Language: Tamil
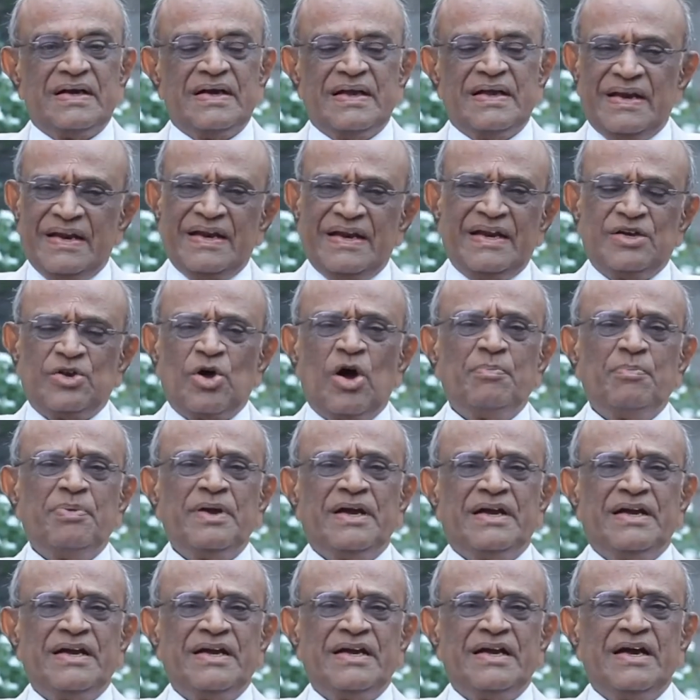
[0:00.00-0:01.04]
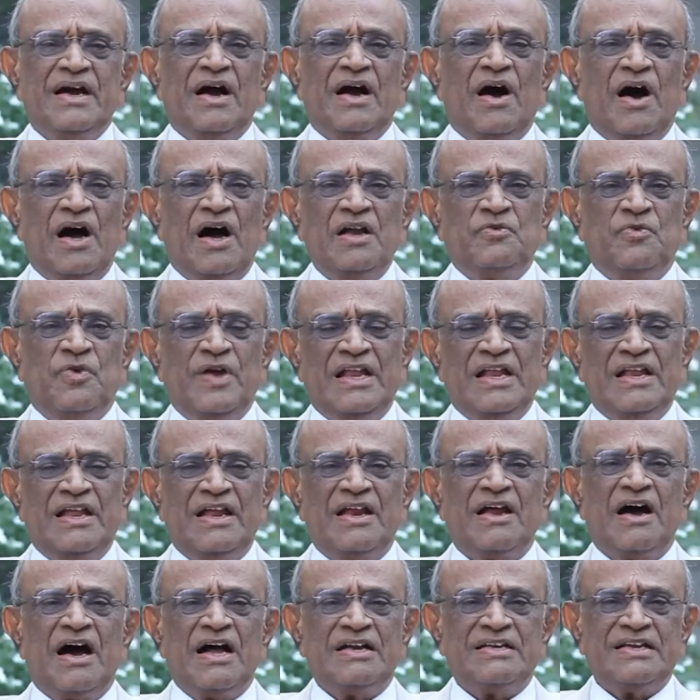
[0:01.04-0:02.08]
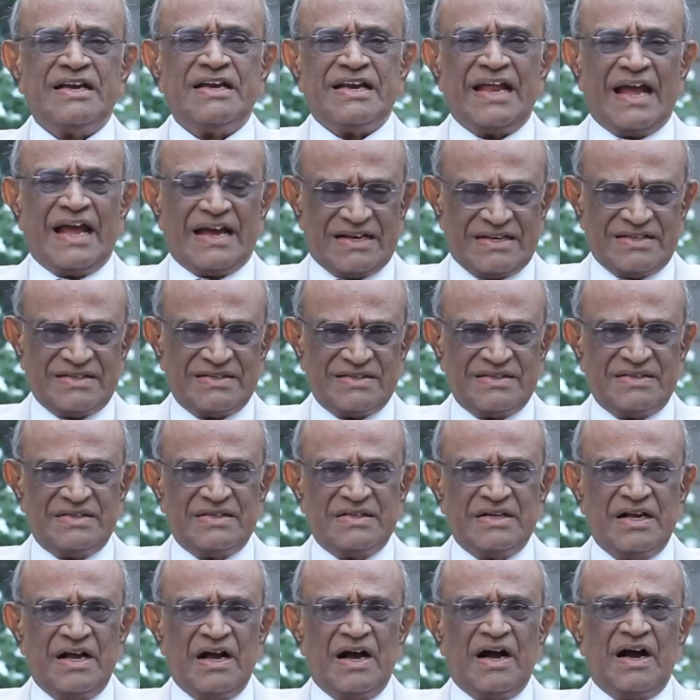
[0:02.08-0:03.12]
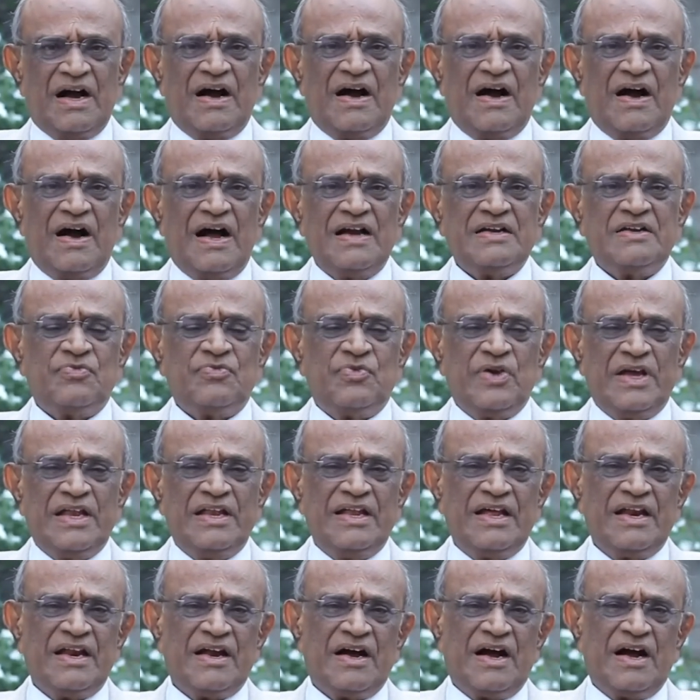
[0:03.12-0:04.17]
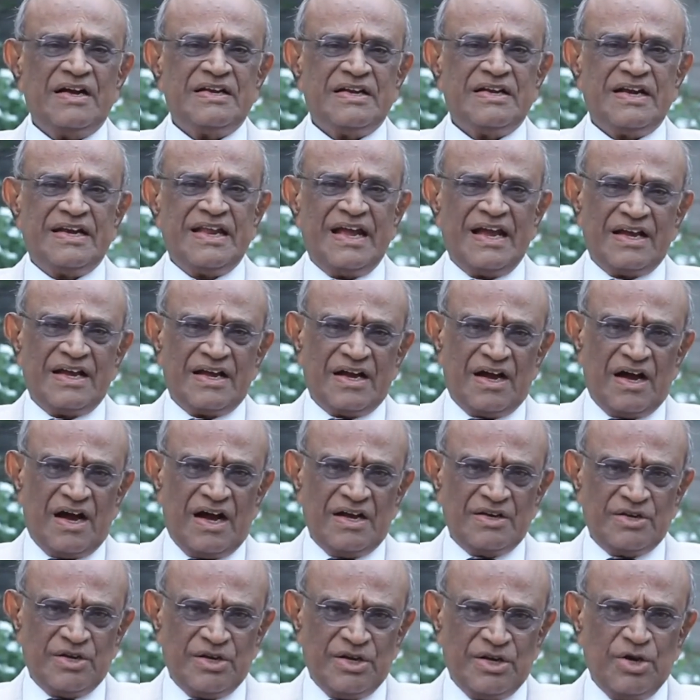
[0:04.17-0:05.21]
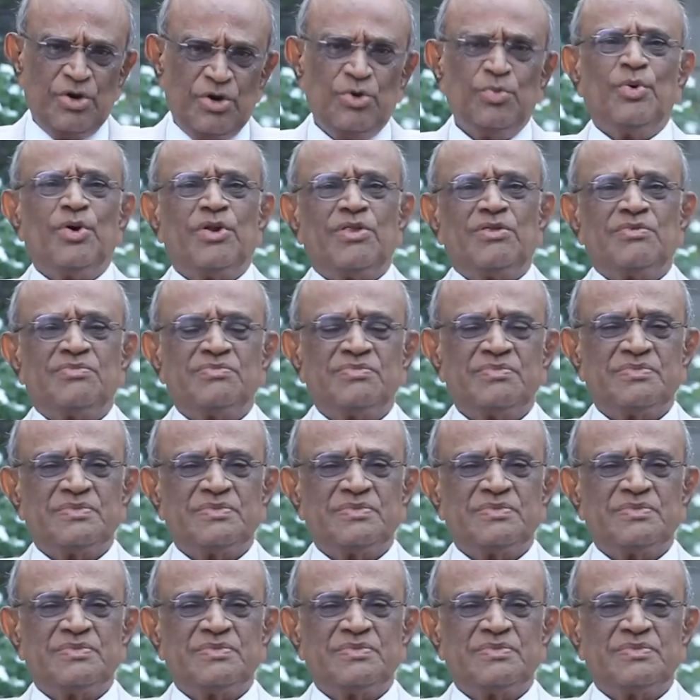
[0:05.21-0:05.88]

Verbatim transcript: இன்றைக்கு டாப்பிக்கு ஹார்ட் ஃபெயிலியர் ஹார்ட் அட்டாக் ஹார்ட் ஃபெயிலியர் ஹார்ட் அட்டாக் ஹார்ட் நின்றுவரும்